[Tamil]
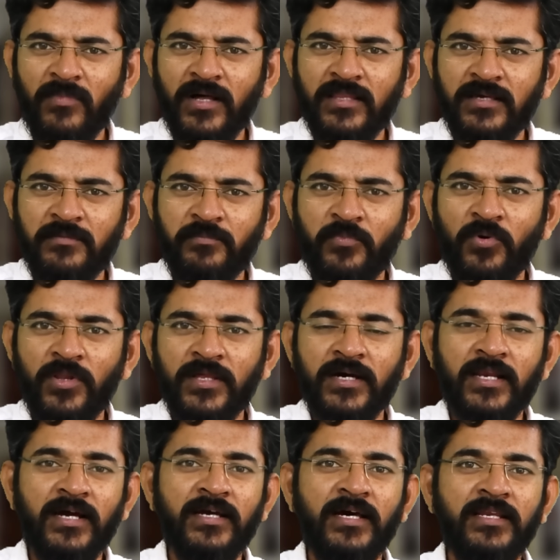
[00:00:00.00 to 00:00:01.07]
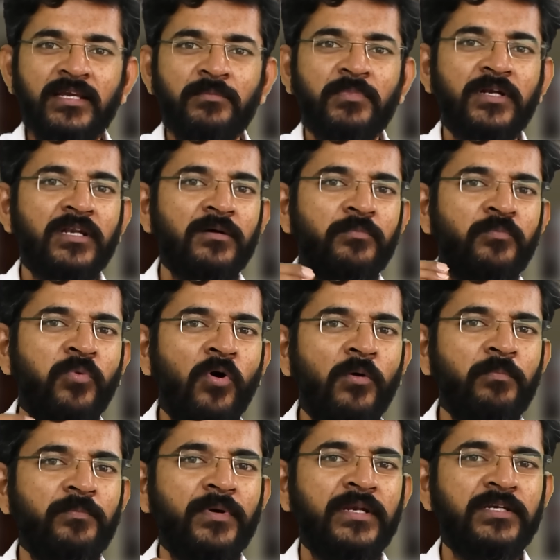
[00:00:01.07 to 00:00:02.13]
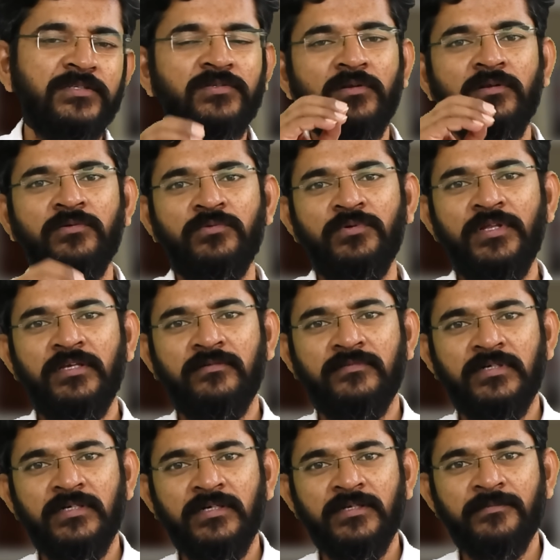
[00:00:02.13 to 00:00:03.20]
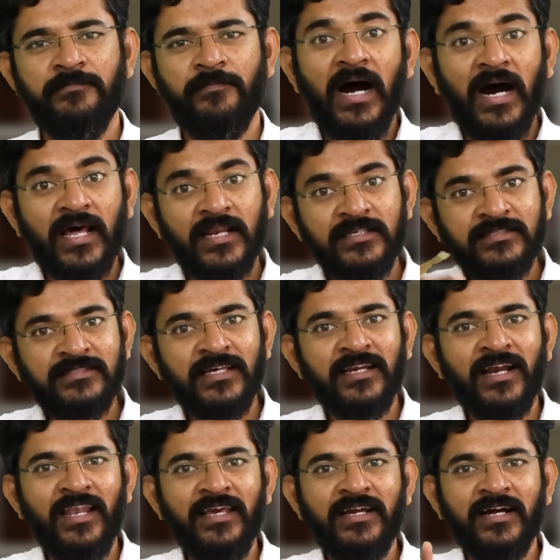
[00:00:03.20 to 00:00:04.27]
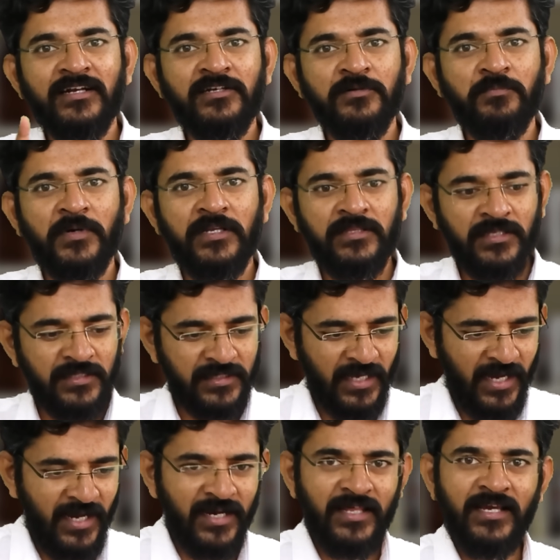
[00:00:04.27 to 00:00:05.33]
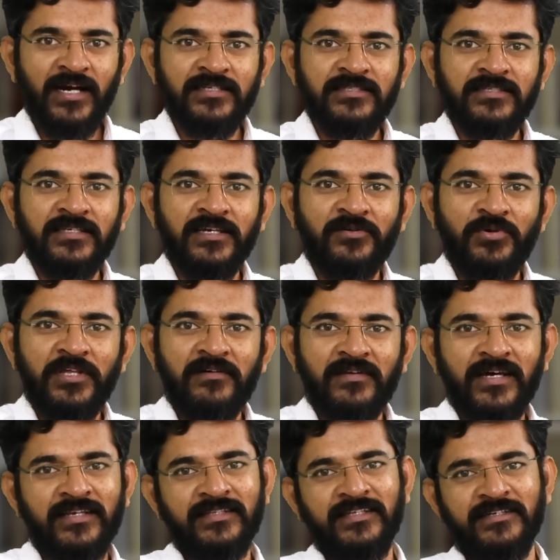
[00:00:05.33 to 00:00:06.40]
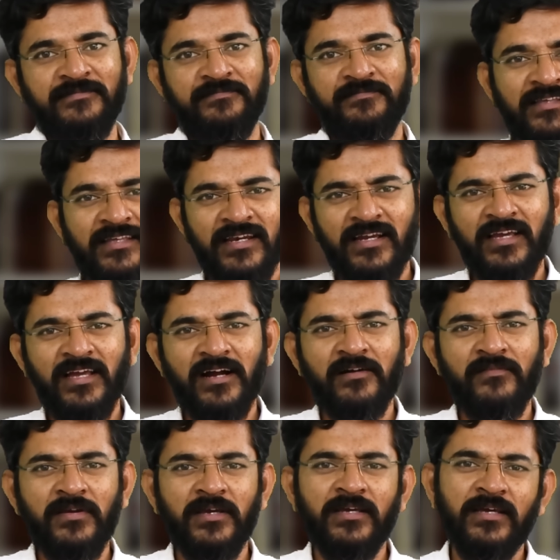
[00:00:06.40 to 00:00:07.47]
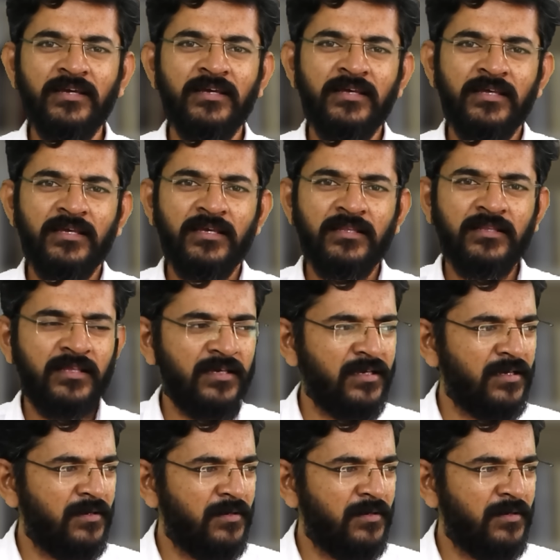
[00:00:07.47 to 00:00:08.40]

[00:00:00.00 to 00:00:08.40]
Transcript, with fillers: மத போதகராய் அறியப்பட்ட போப் என்று சொல்லக்கூடியவர் அரசர்களை கட்டுப்படுத்தி தானே ஆட்சி செய்யக்கூடியவராக இருந்தார் இயற்கையாகவே இந்த